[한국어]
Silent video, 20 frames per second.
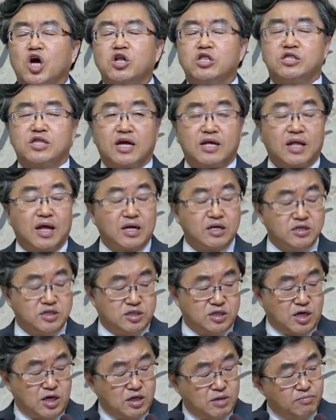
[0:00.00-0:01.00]
결단하는
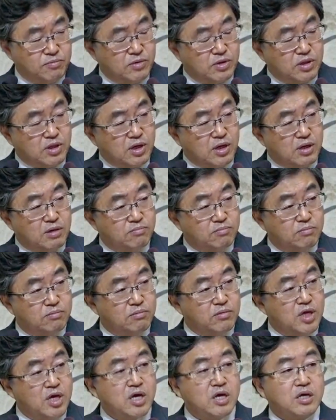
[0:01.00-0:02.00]
시간입니다.
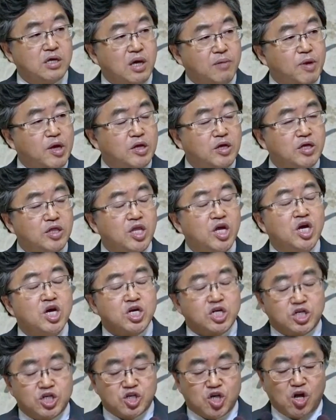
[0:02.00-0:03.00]
예배는
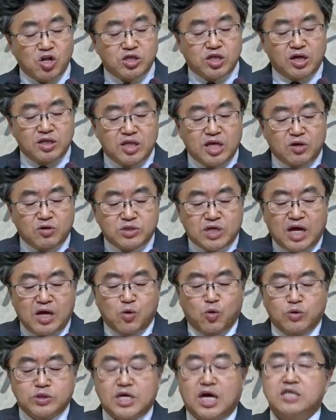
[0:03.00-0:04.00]
그 결단대로
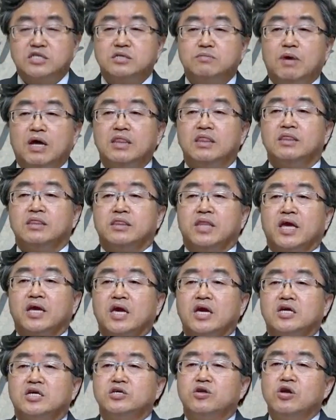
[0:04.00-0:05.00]
살고자 하지만
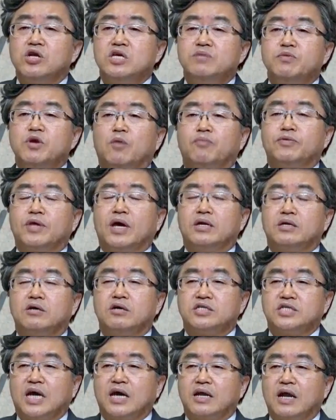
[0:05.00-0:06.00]
내게 그럴 힘이 없다는
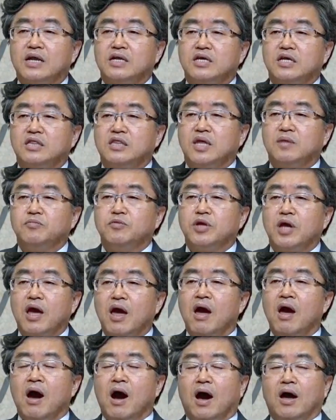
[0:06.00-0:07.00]
걸 잘 알기
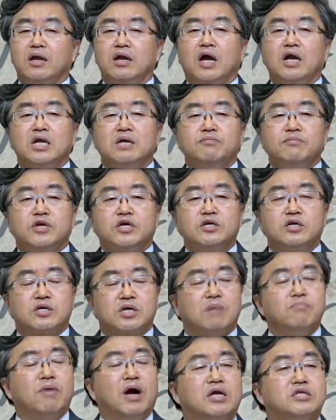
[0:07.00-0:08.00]
때문에 하나님
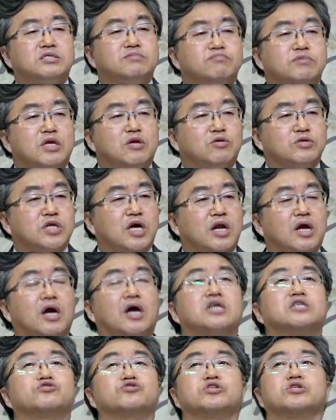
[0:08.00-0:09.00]
그렇게 말씀대로
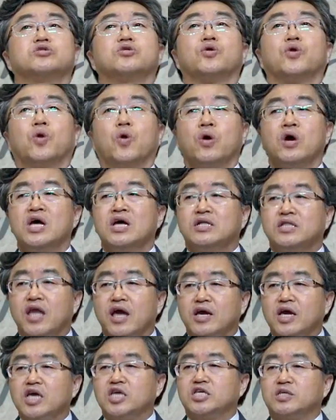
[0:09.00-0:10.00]
살아갈 수 있도록
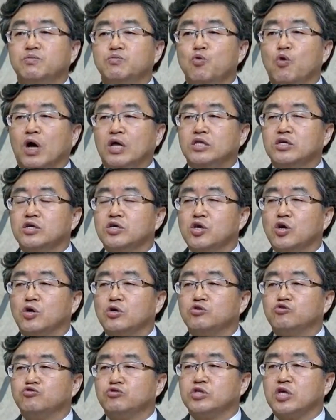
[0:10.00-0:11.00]
내게 힘과
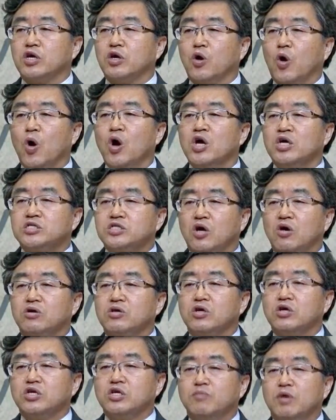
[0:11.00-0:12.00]
능력을 주세요.
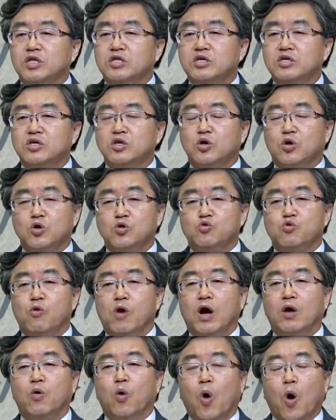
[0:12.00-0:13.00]
성령님의 능력을
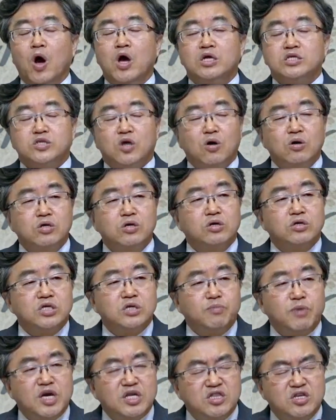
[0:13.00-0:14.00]
구하고
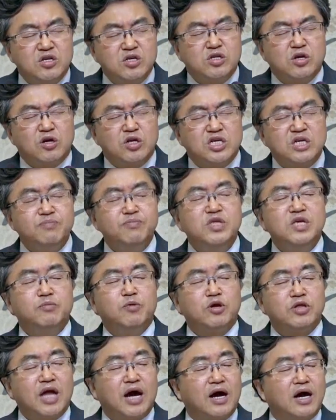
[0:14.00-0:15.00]
성령님의 능력을
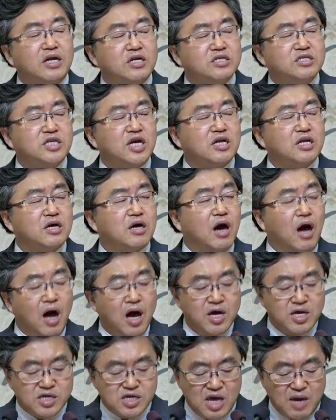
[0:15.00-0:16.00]
힘입어 나가는
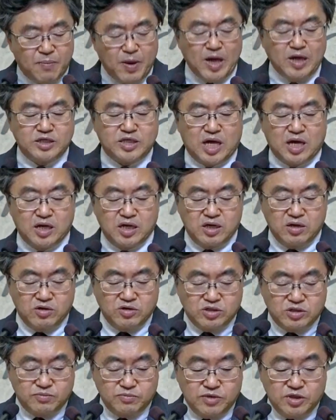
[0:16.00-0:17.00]
자리가 예배의 자리인
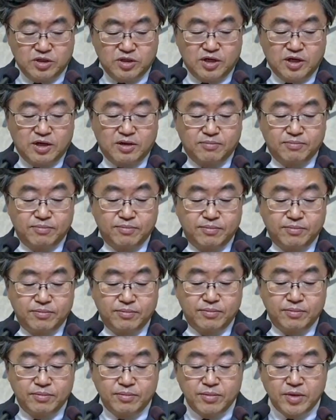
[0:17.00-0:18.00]
것입니다.
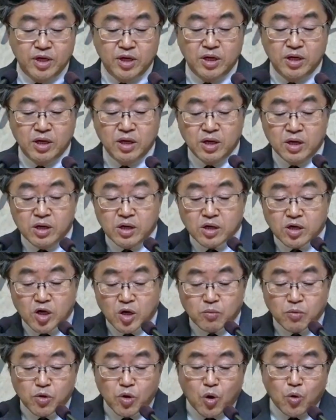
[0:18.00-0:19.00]

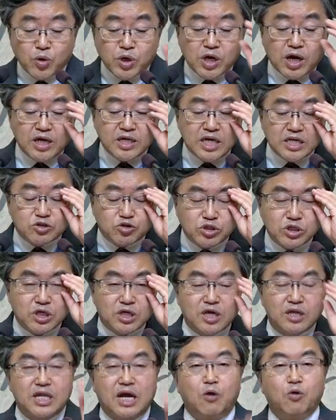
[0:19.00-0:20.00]
그러므로 우리가
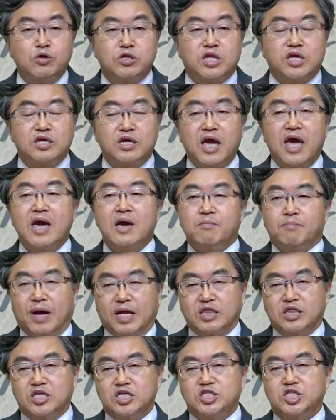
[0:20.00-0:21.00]
예수님께 나올 때에
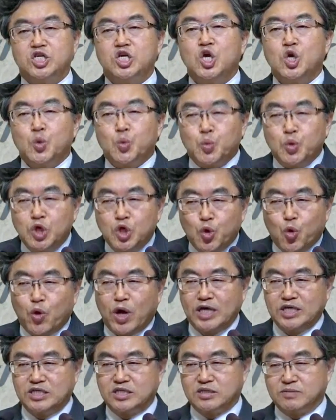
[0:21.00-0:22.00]
반드시
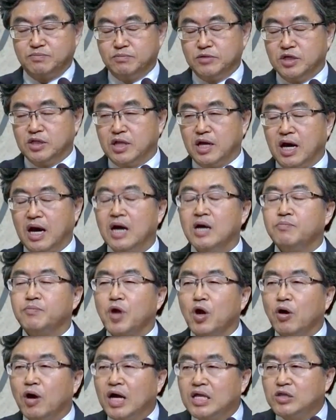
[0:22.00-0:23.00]
위로가 있습니다.
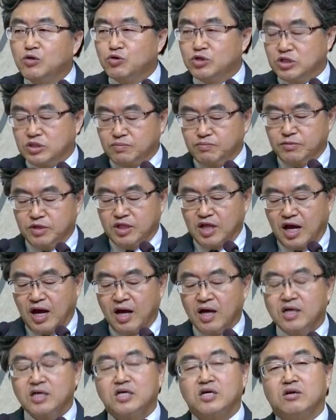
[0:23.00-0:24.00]
평안도
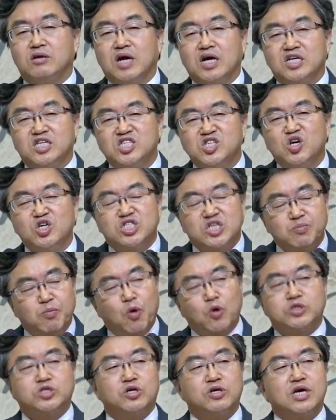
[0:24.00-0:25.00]
있습니다. 그러나 그것이
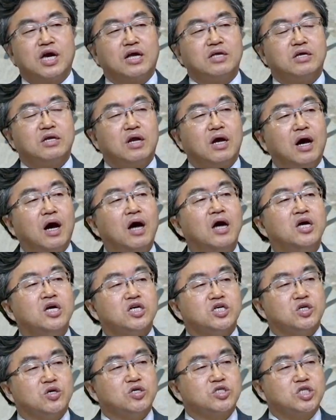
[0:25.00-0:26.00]
목적이 아니라
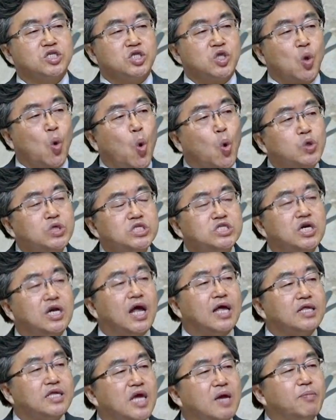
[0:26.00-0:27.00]
그것은
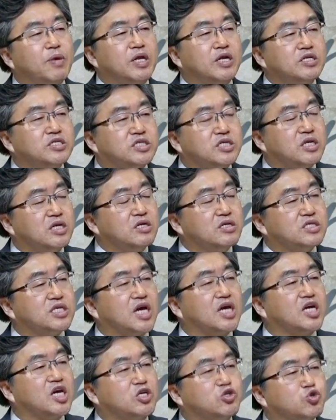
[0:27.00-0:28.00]
온전한 예배를 드리는
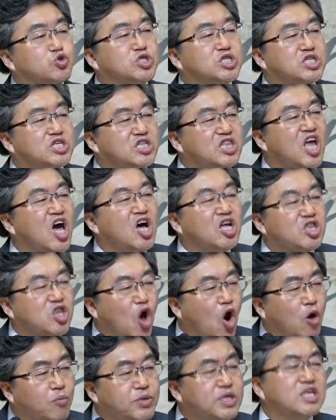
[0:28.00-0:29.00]
자에게 주시는
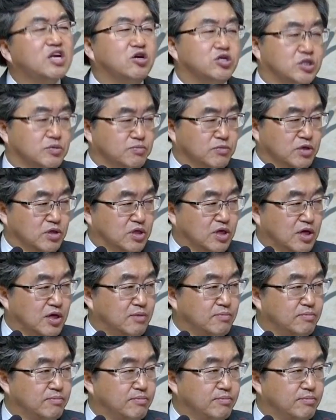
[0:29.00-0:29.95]
덤인 것입니다.